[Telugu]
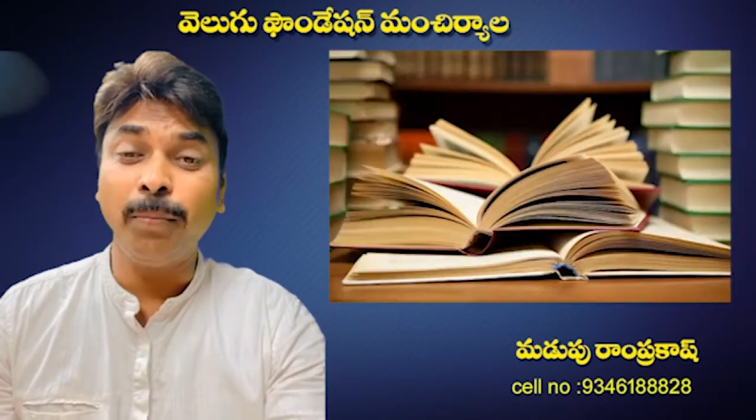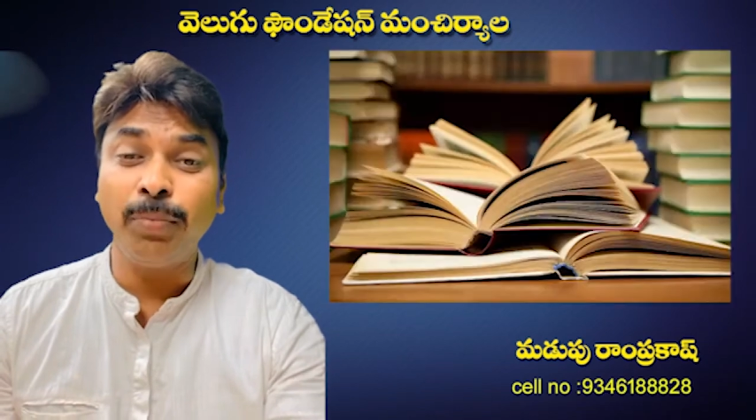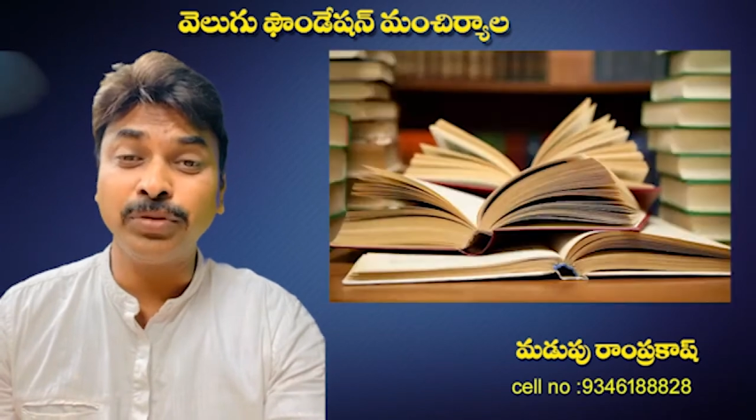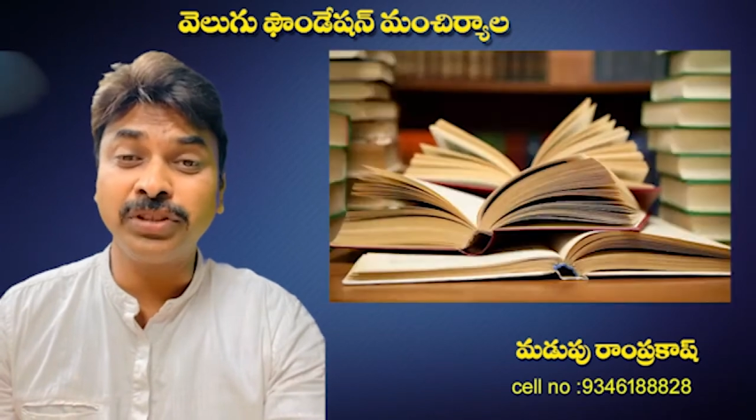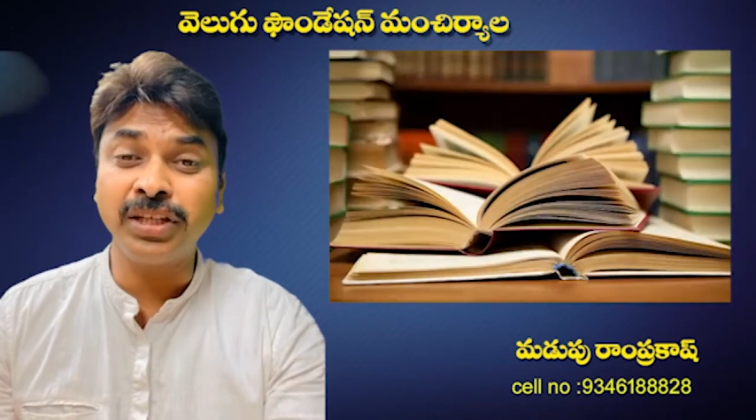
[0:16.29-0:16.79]

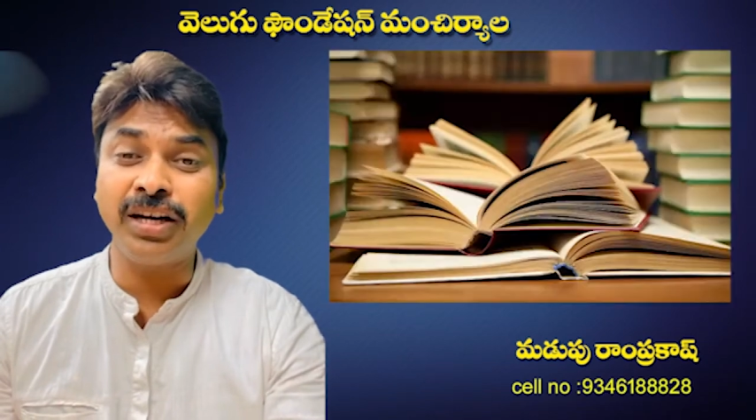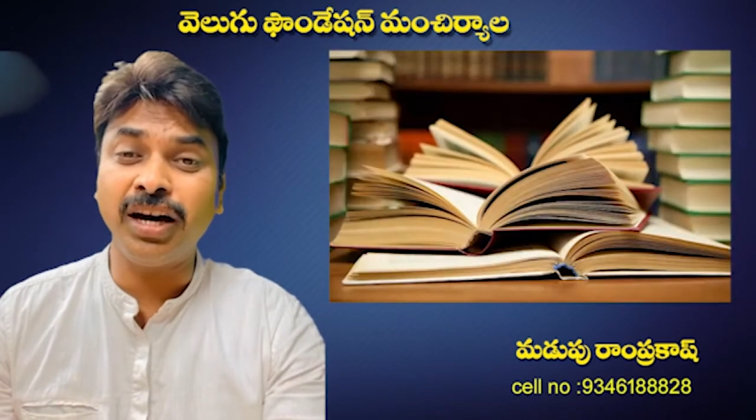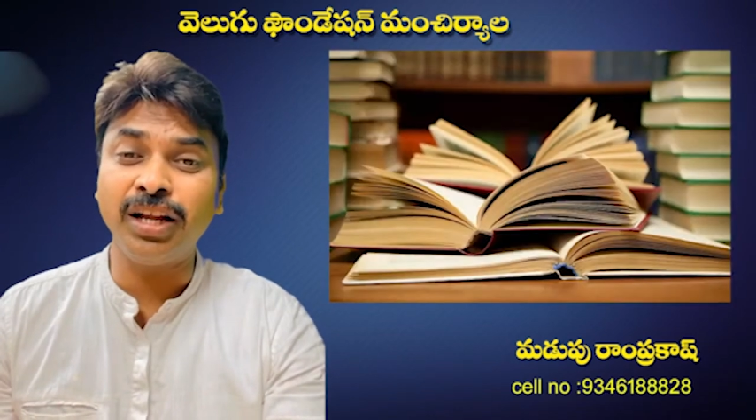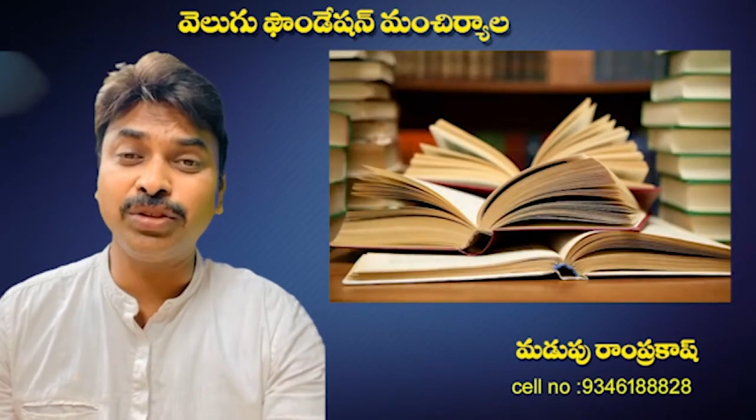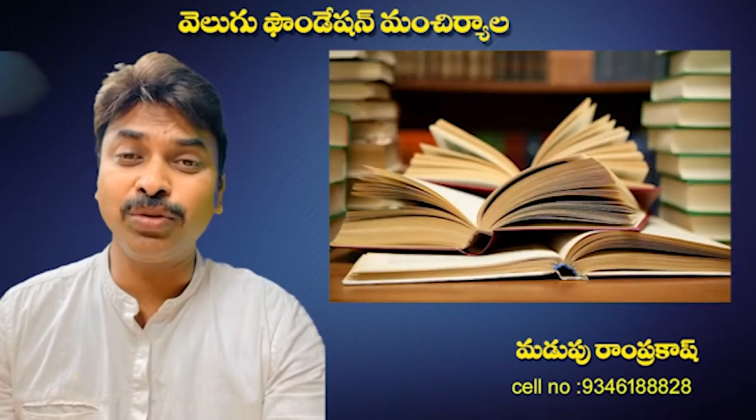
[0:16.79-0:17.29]

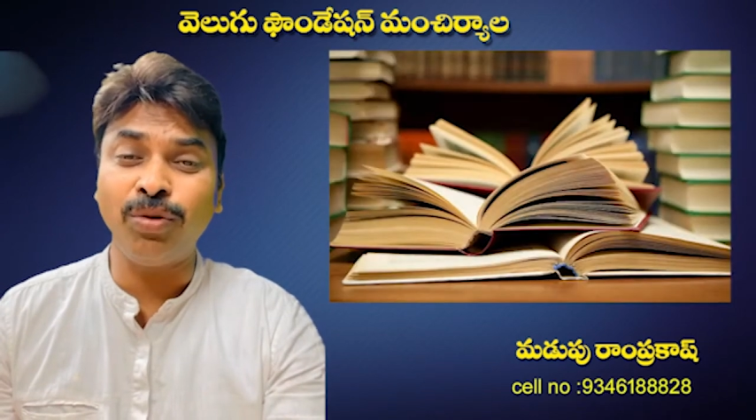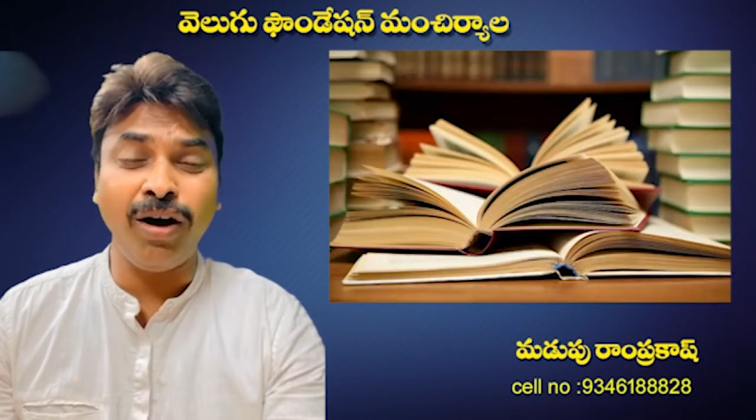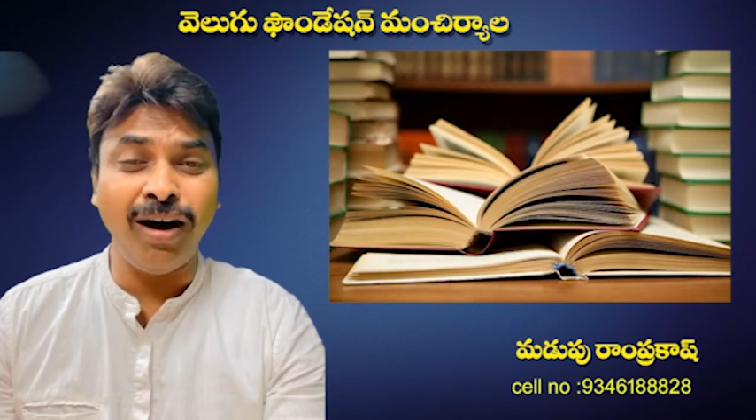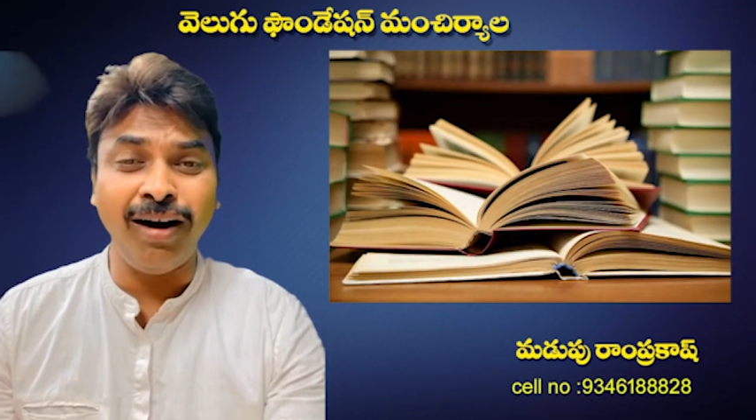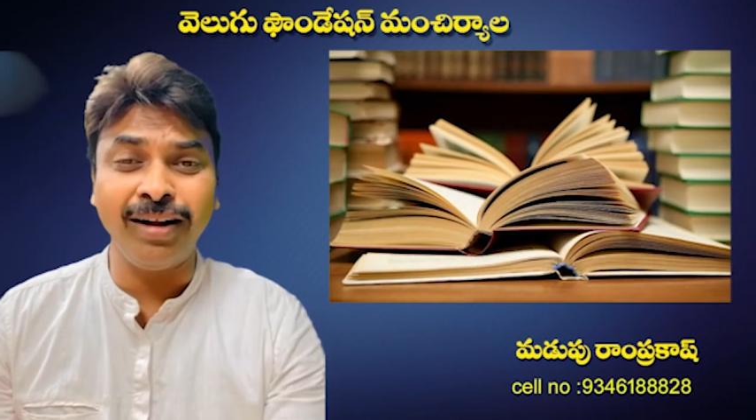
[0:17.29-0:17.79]
పుస్తకాలతో
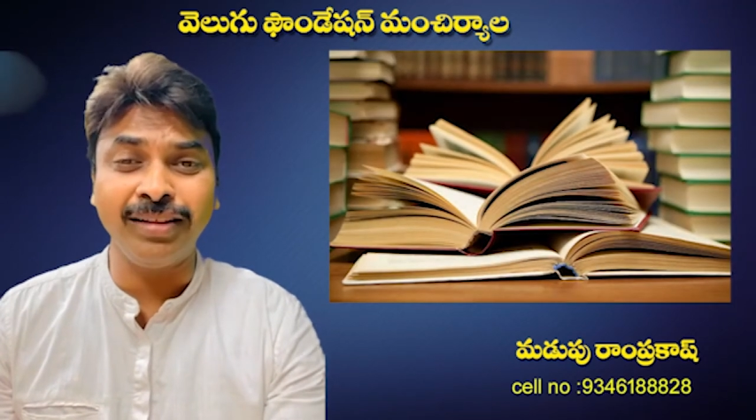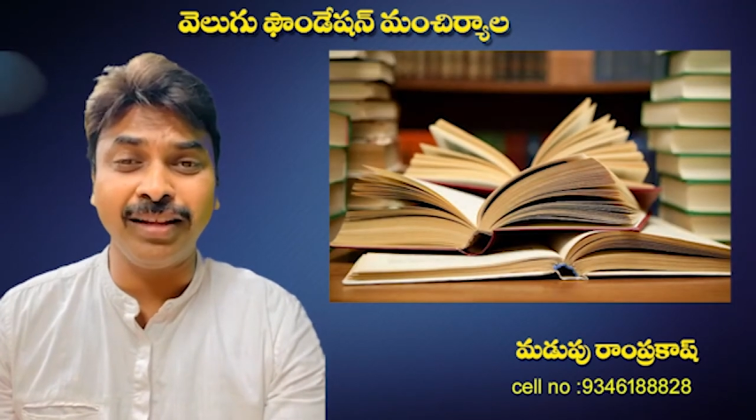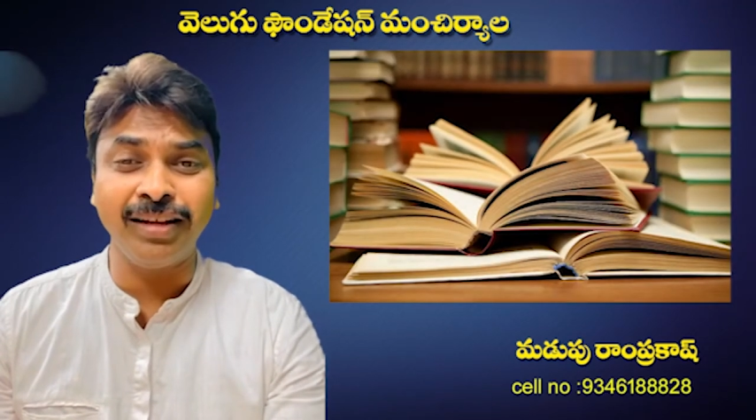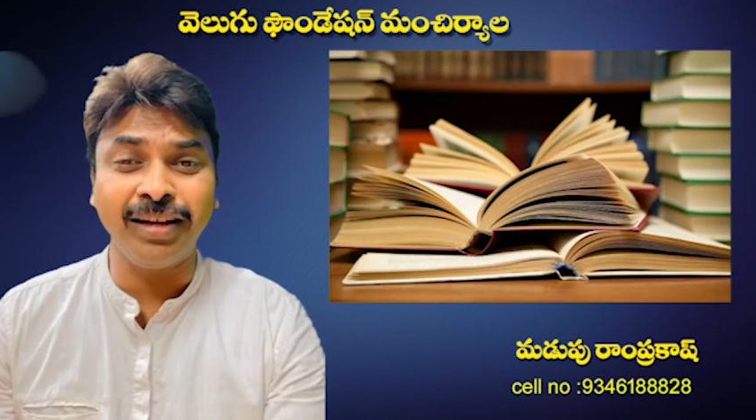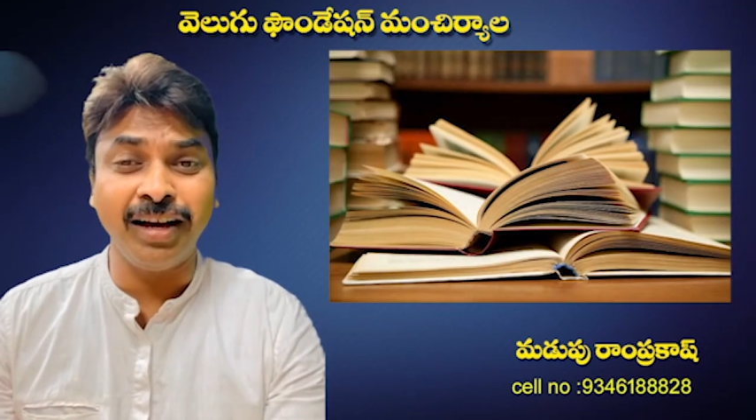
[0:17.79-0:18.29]

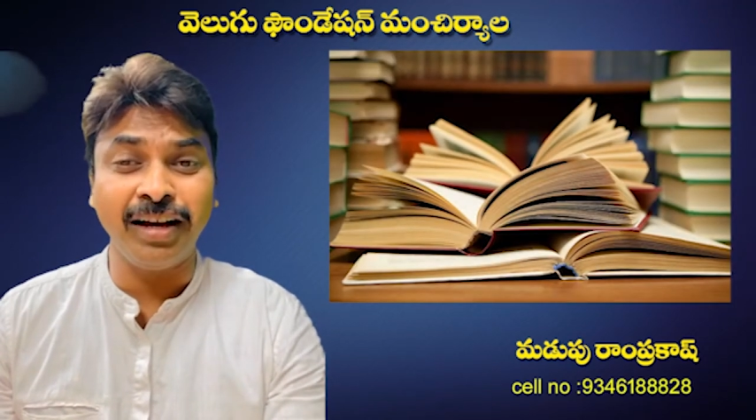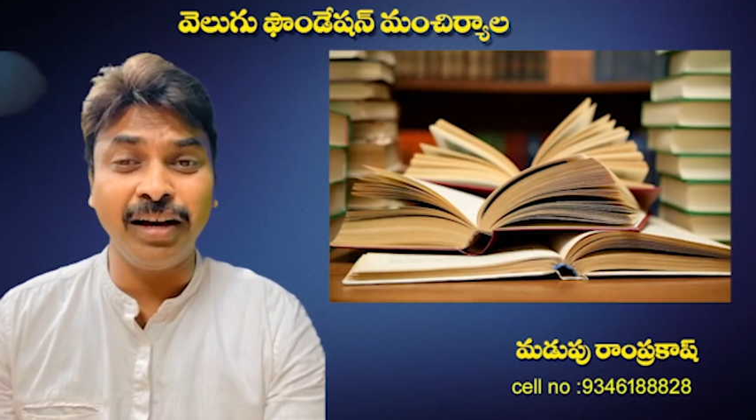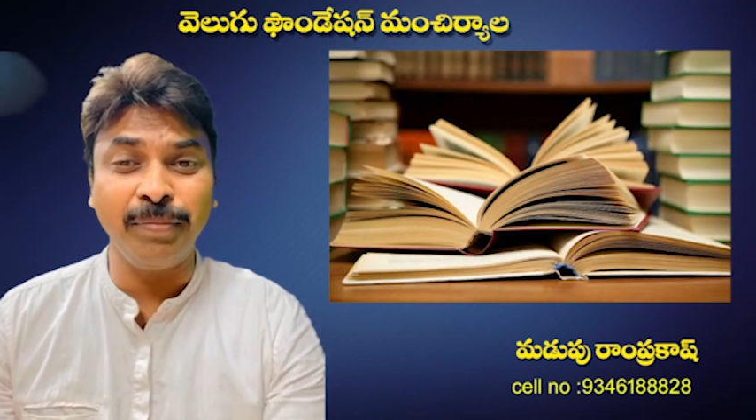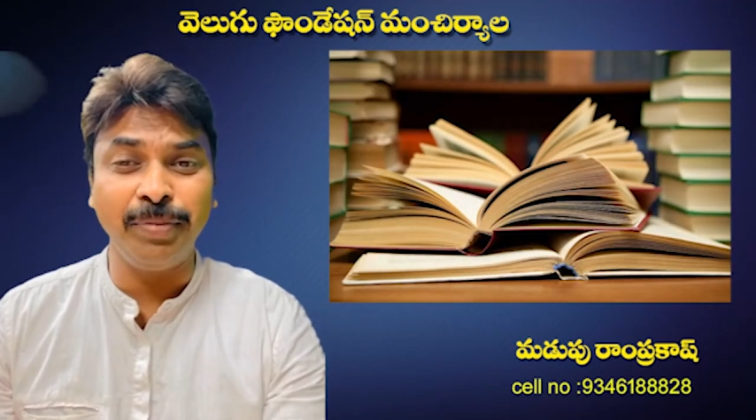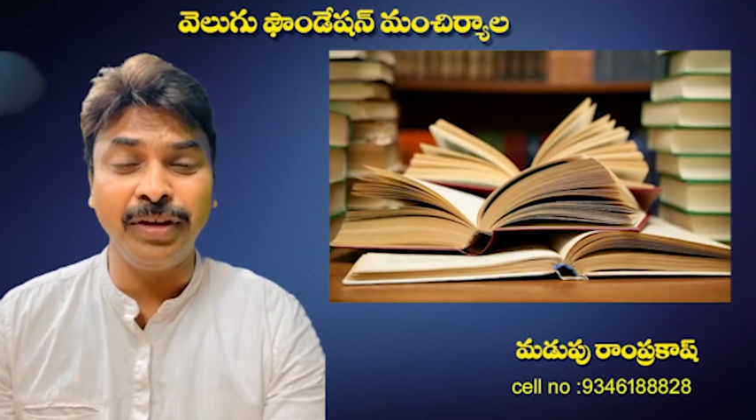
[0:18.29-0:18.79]
ఆనందంగా
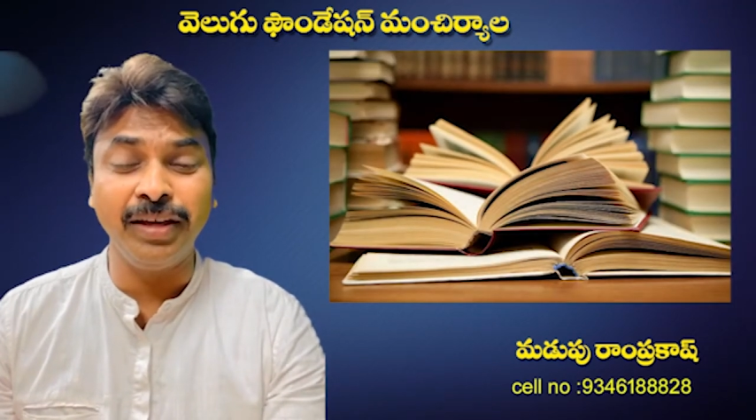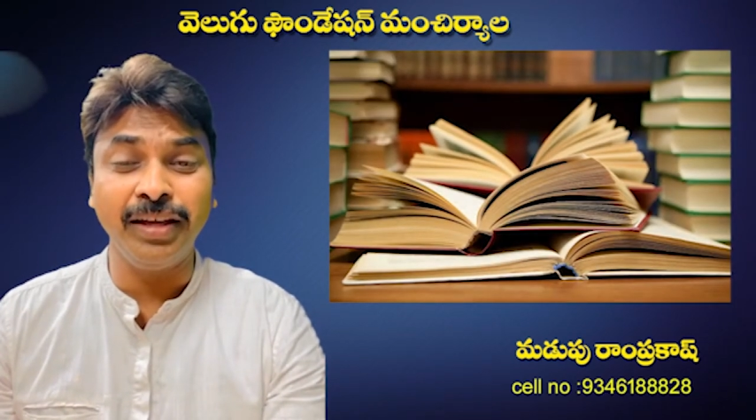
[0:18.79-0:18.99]
గడిపి